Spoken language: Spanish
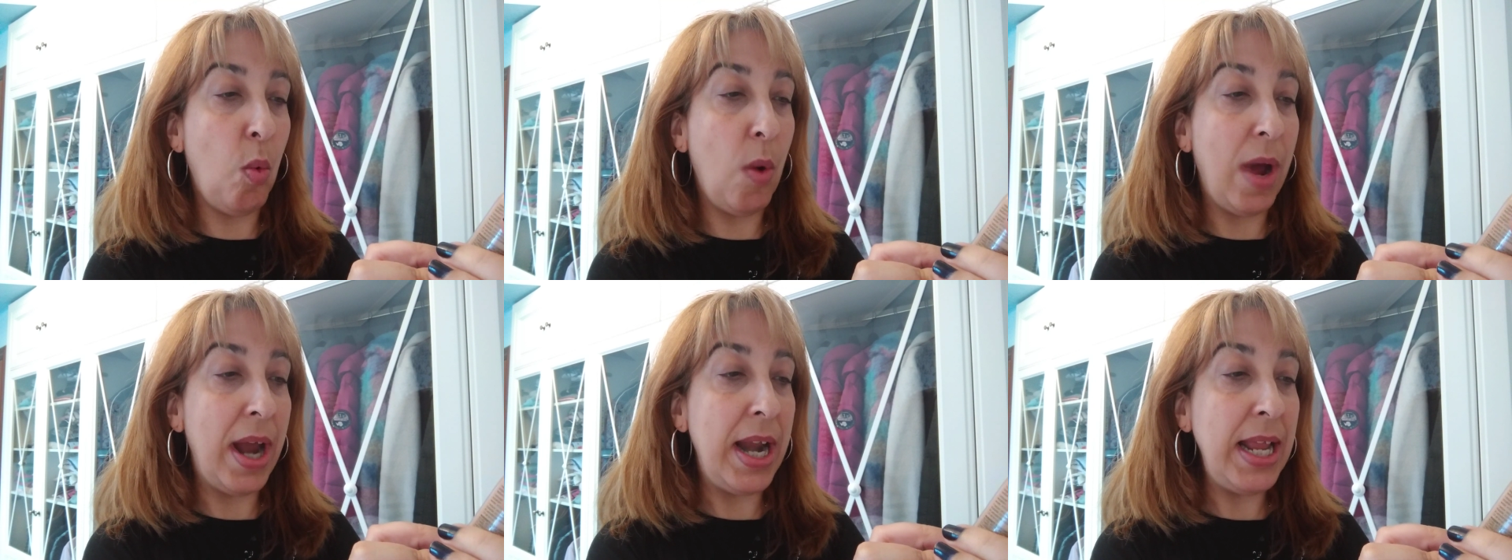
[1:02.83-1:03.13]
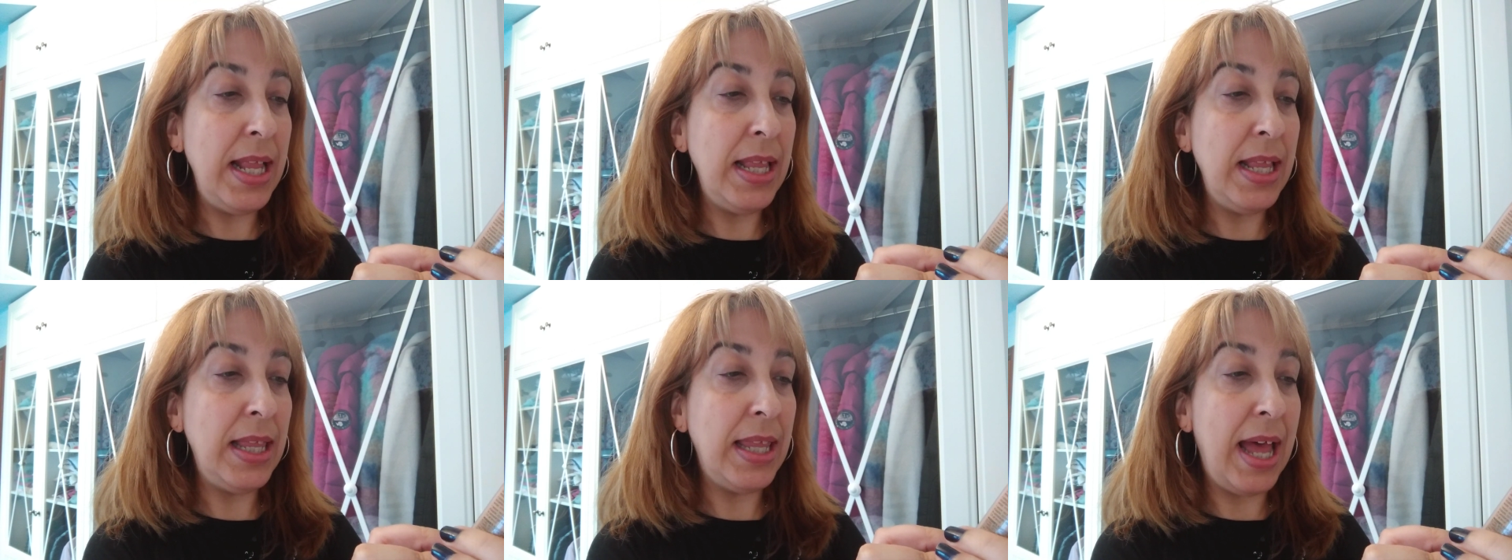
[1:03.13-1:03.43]

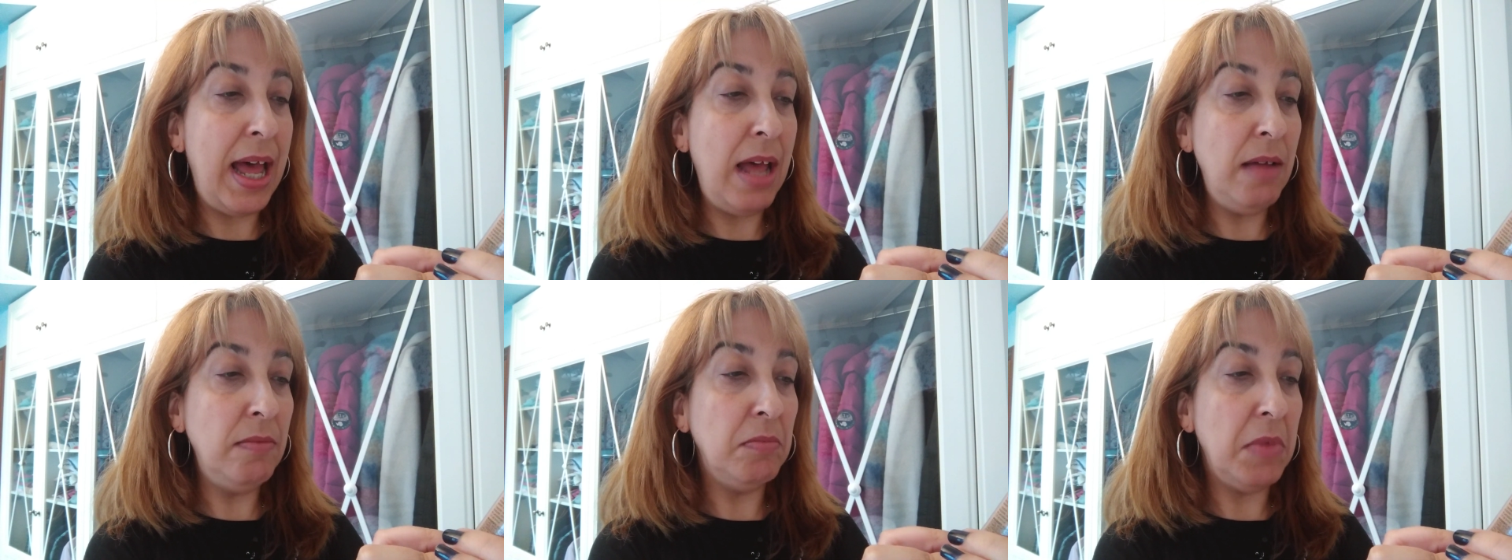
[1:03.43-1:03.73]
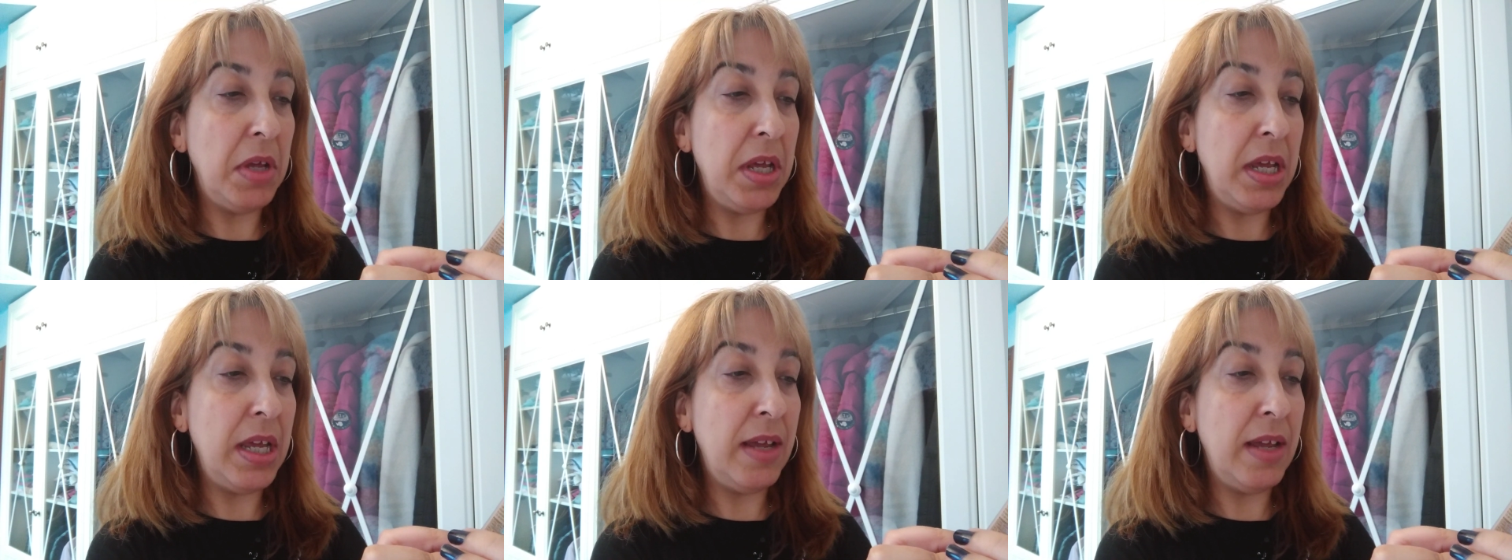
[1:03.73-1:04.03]
40,
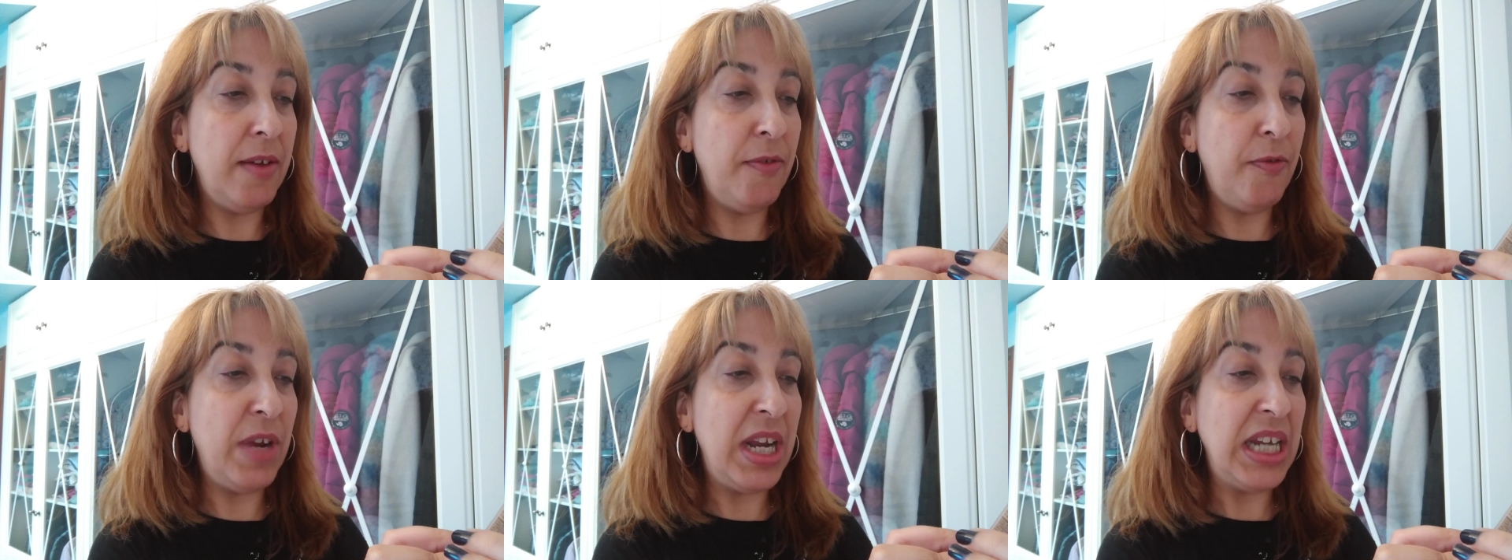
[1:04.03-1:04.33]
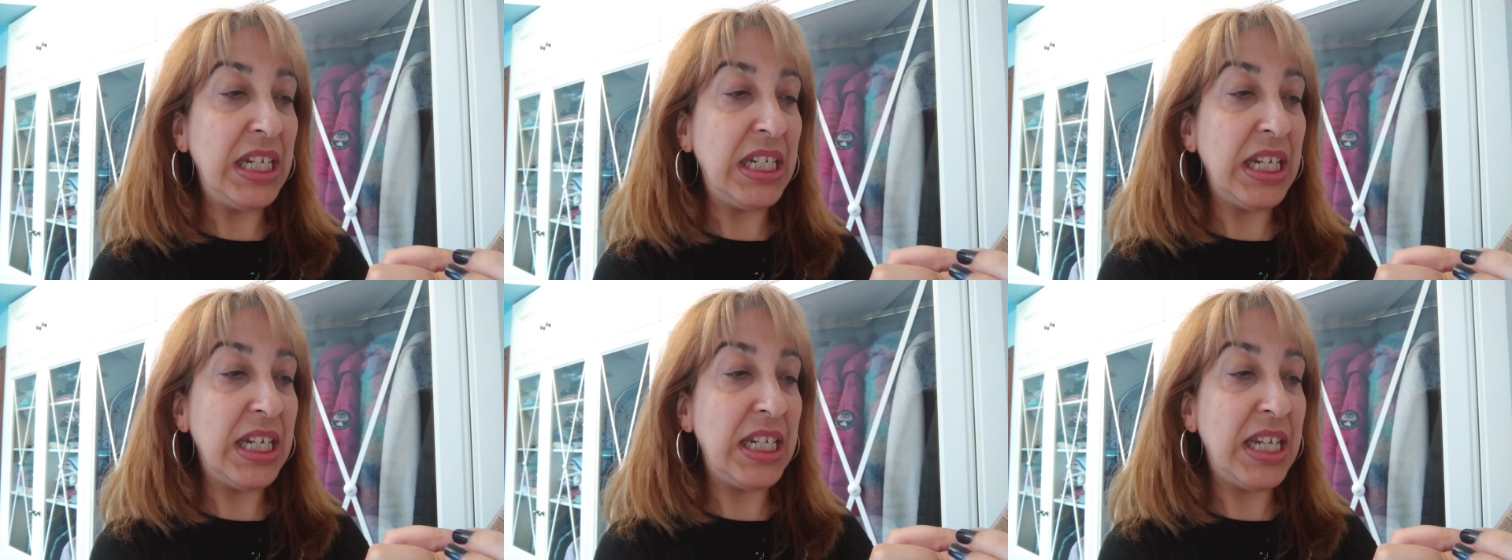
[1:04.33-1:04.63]
eh,
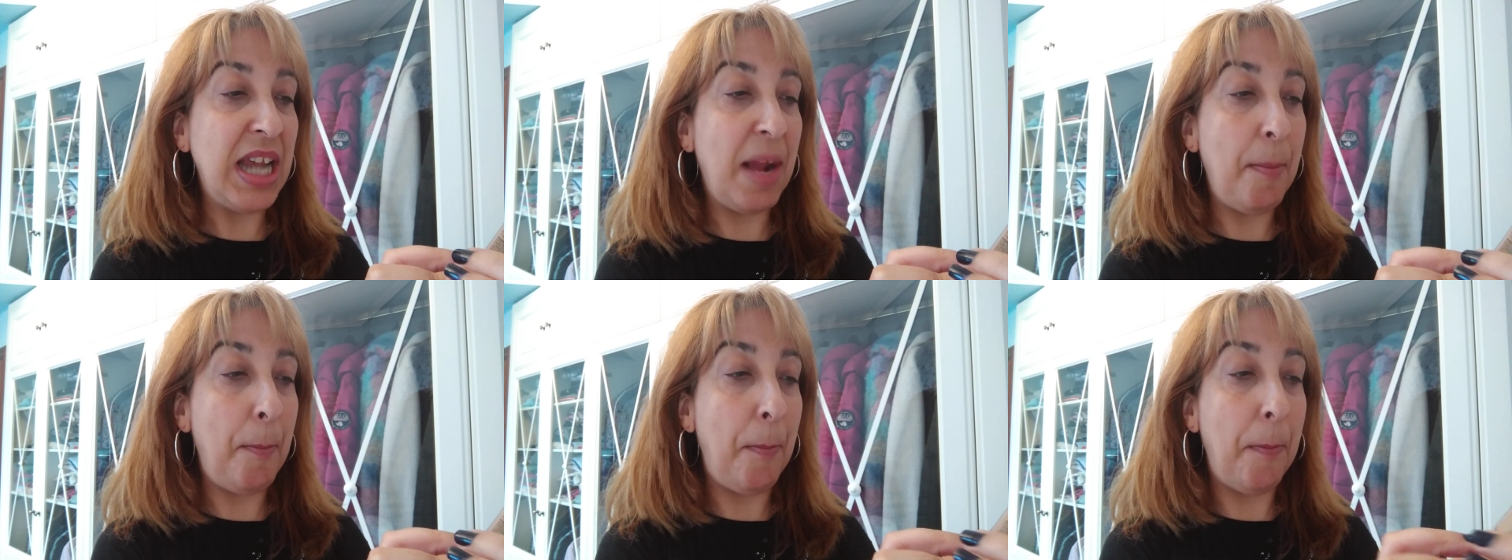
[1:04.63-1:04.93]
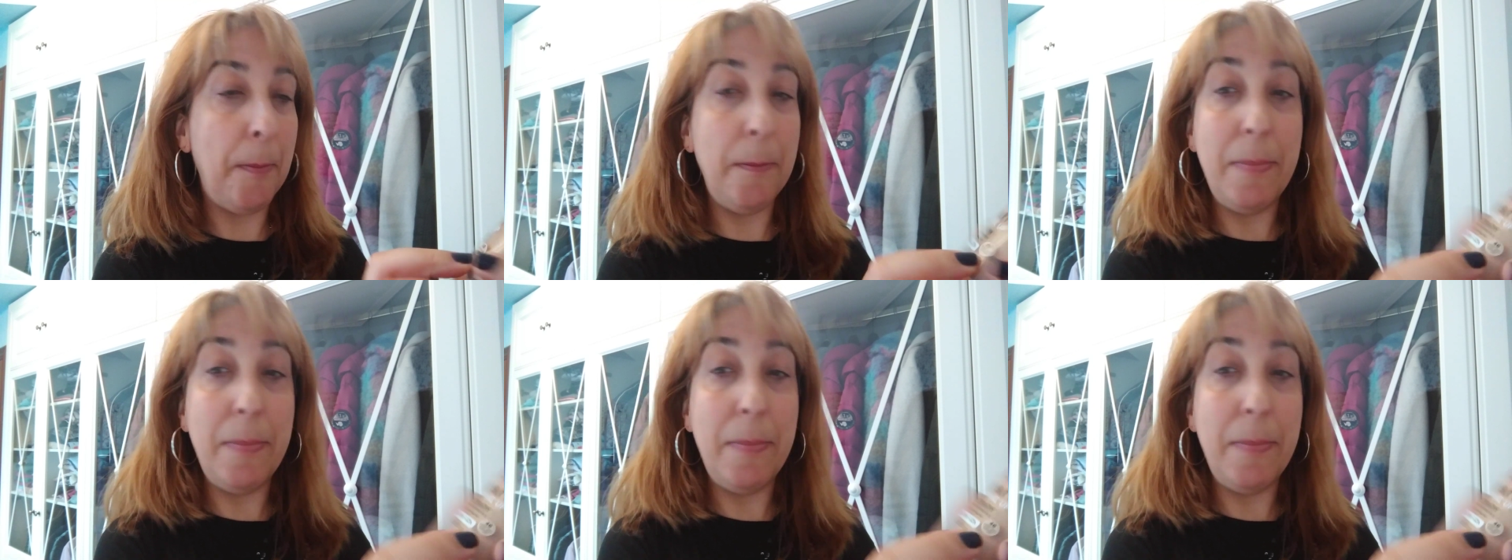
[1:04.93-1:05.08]
Fresh Sun